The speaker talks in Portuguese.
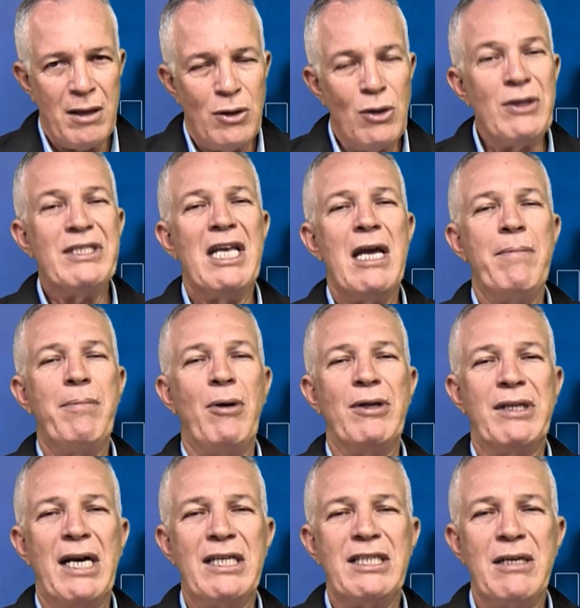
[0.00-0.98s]
nossa
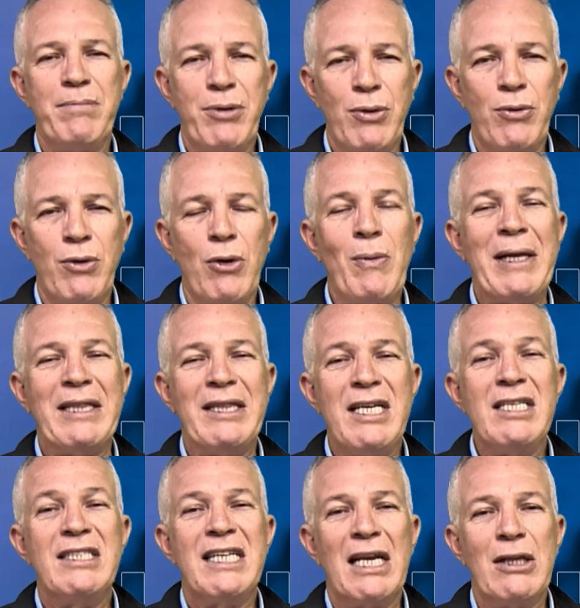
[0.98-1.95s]
reportagem procurou um
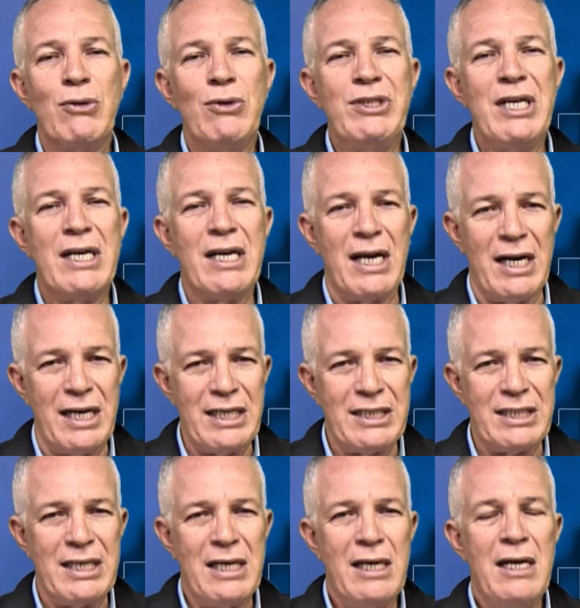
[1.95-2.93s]
adestrador de
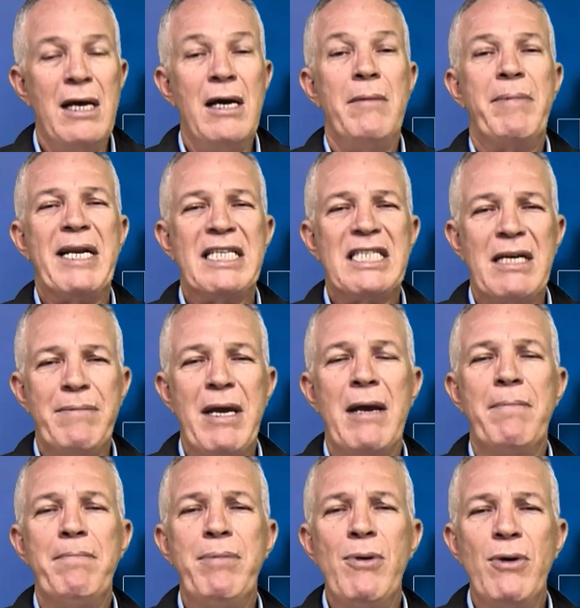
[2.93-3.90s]
cães para
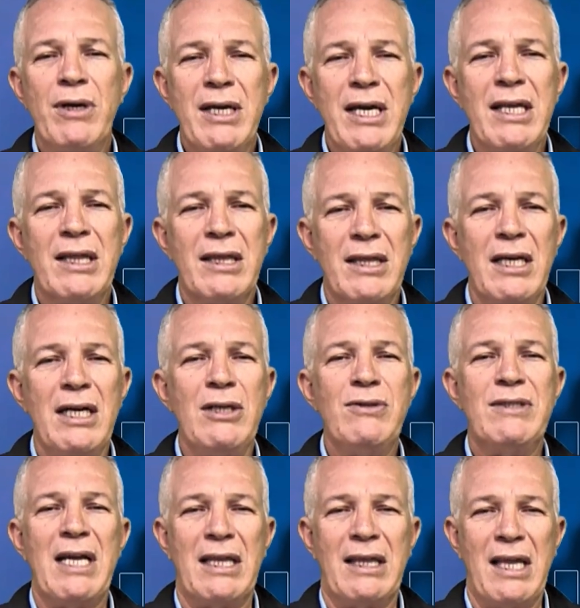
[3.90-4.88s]
saber por que
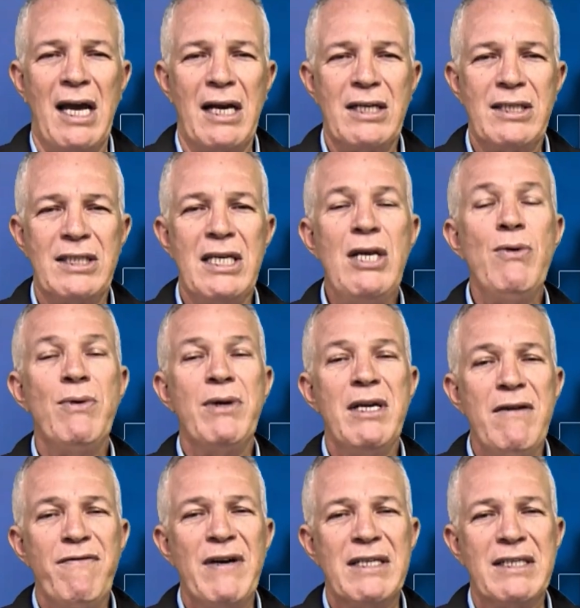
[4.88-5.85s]
tantos ataques e o
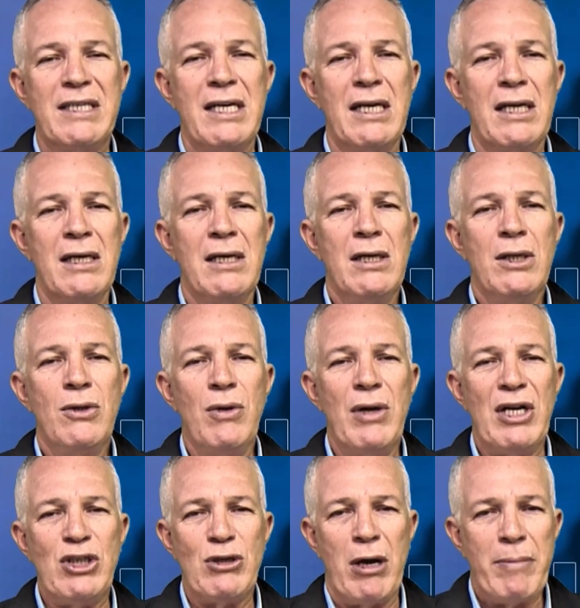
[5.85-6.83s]
que fazer
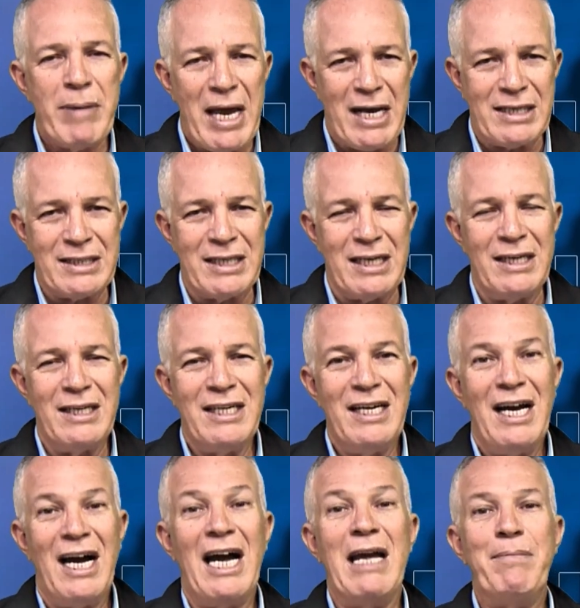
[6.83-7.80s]
durante uma ameaça.
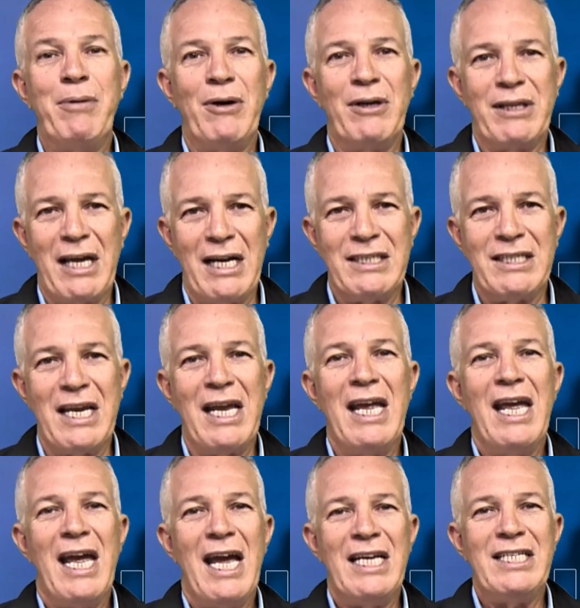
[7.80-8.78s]
A reportagem
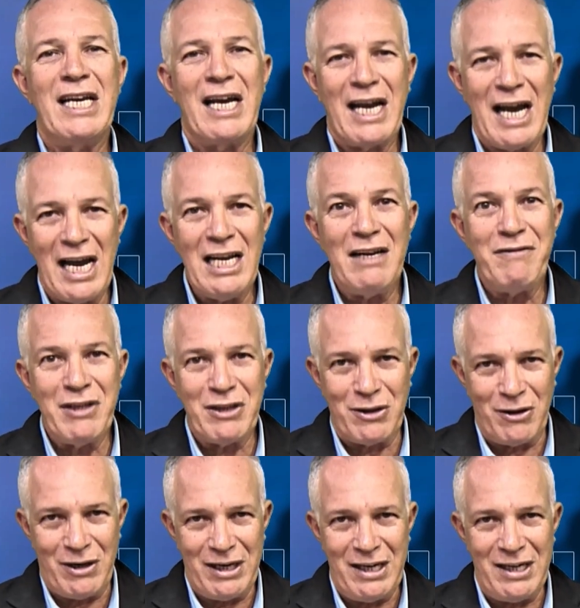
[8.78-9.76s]
é de Kayla
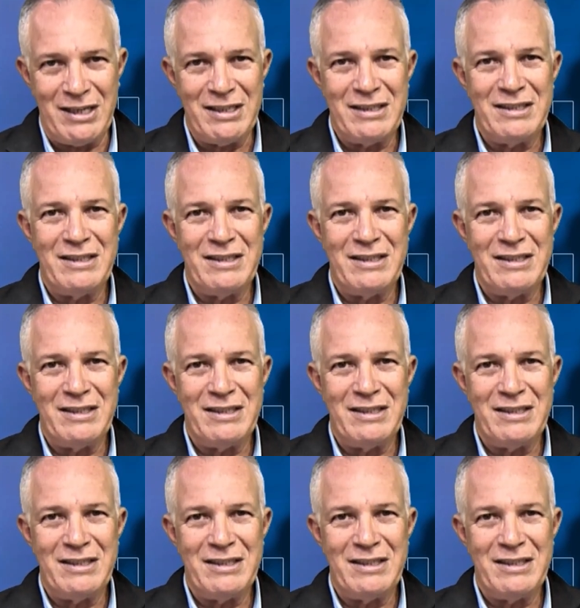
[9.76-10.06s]
Vitória.